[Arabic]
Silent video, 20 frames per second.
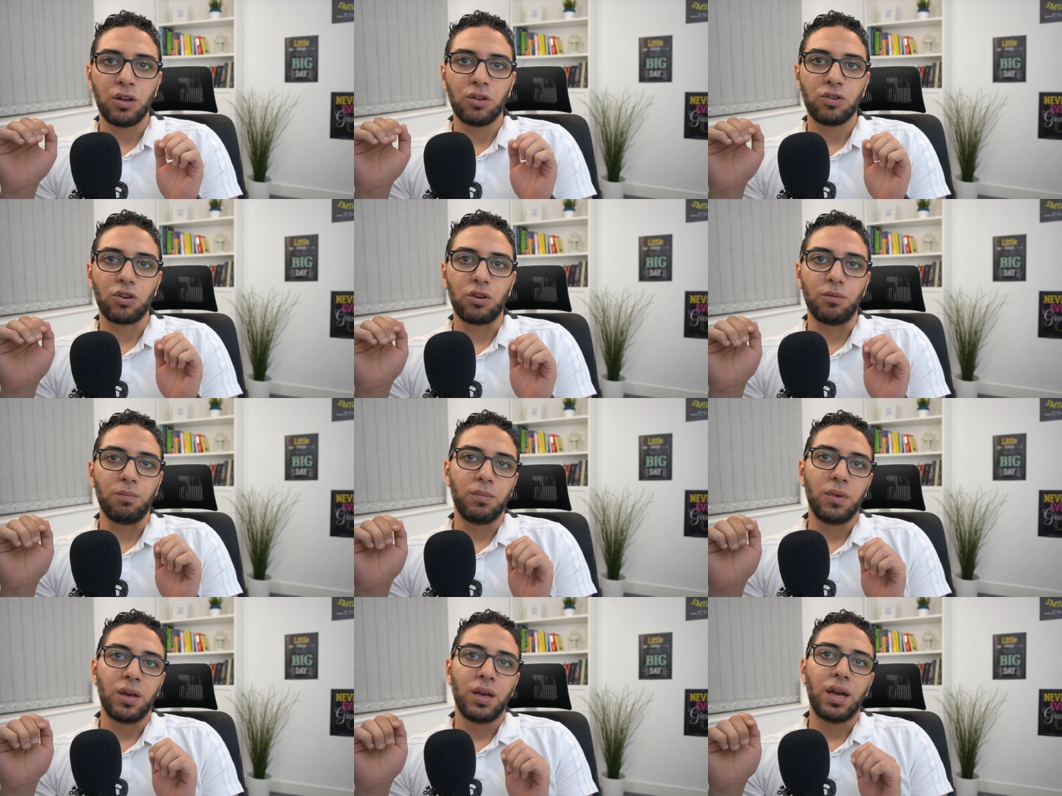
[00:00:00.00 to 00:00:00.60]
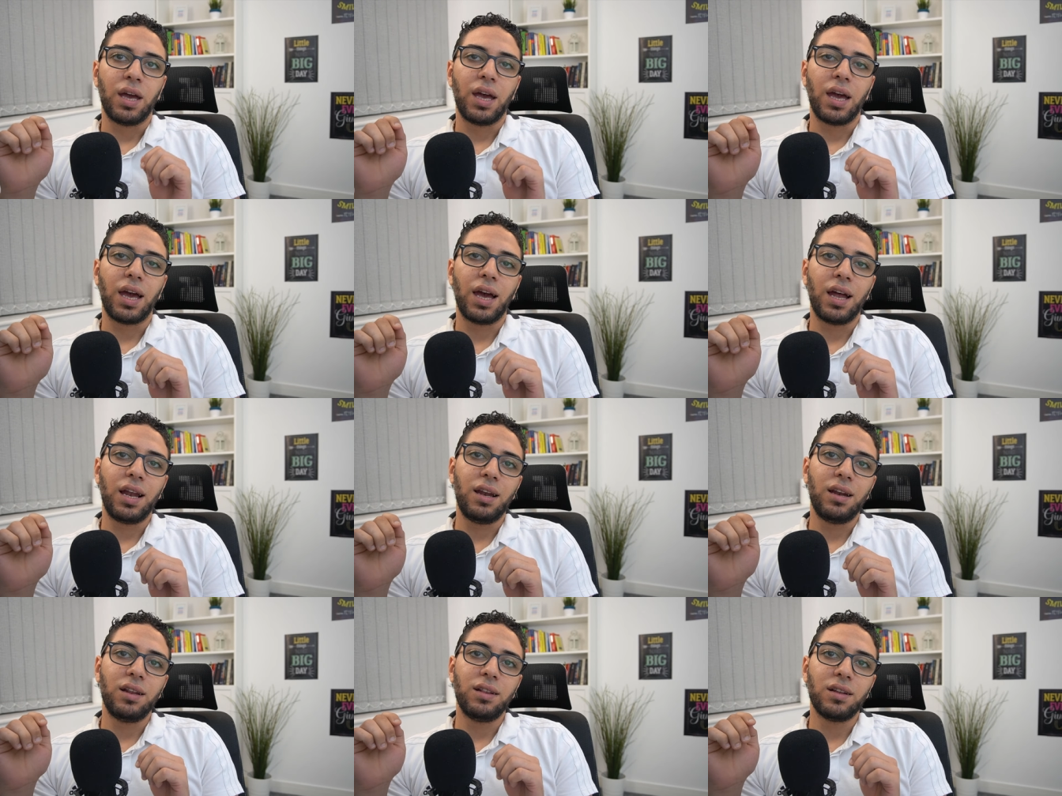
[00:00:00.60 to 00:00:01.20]
طيب
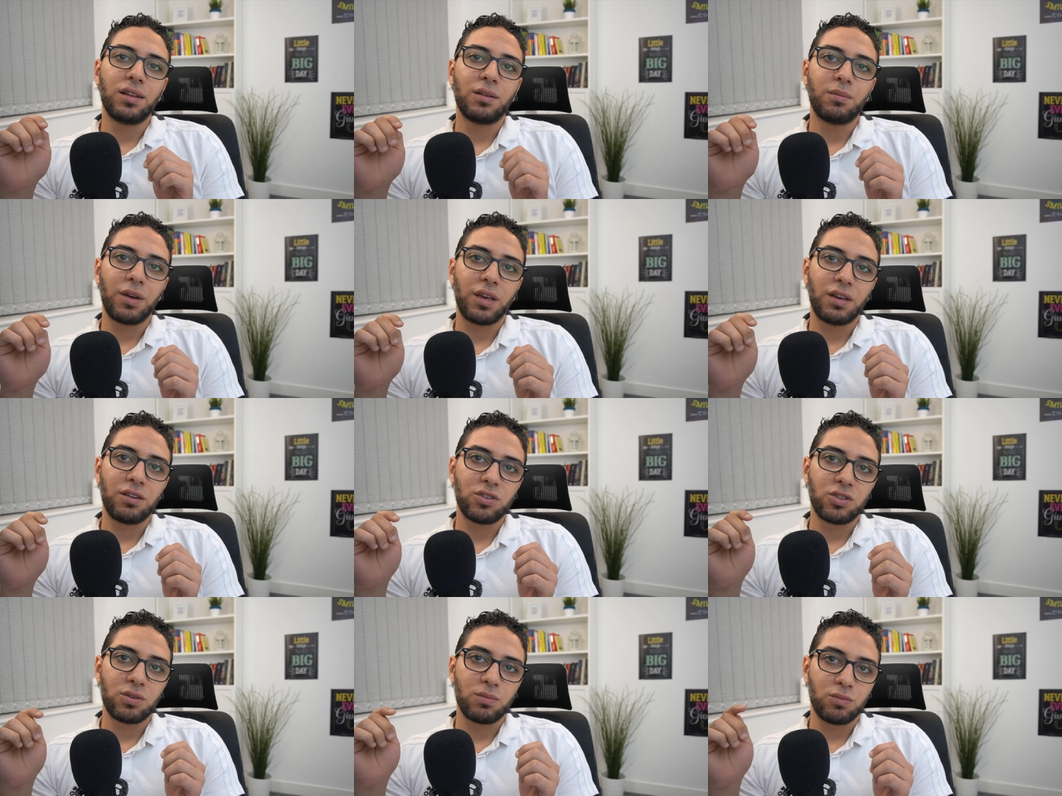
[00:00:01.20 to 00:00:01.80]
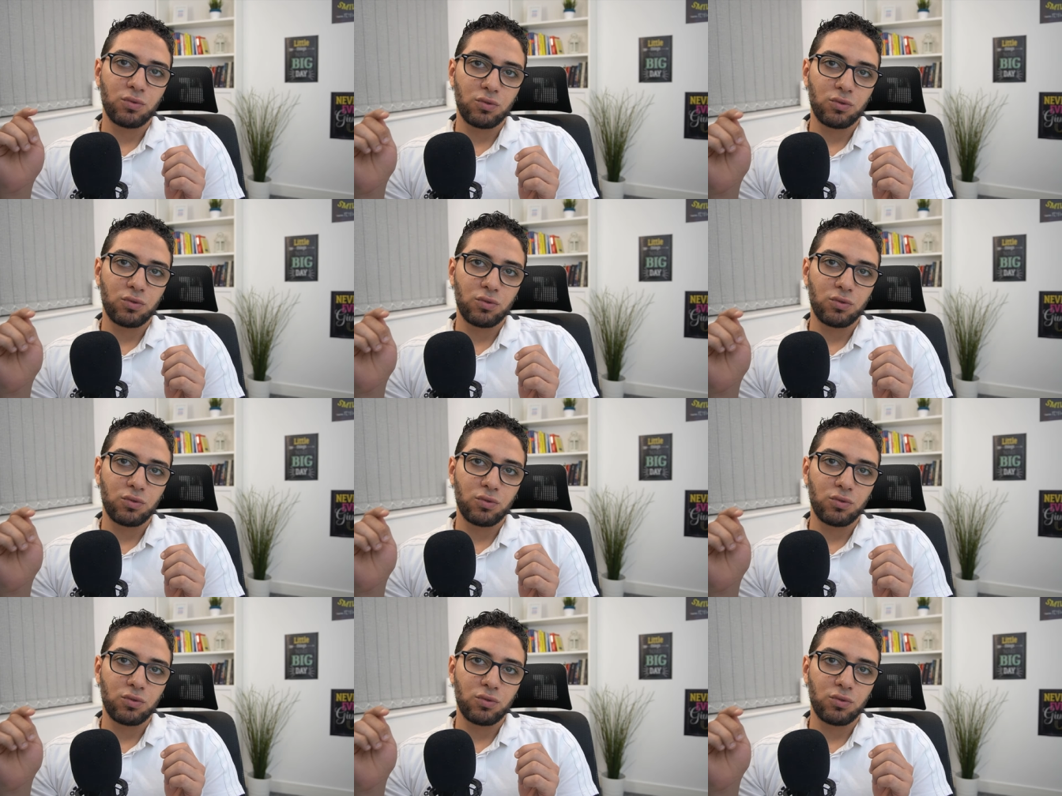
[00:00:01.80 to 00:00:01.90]
هل داتا مايجريشن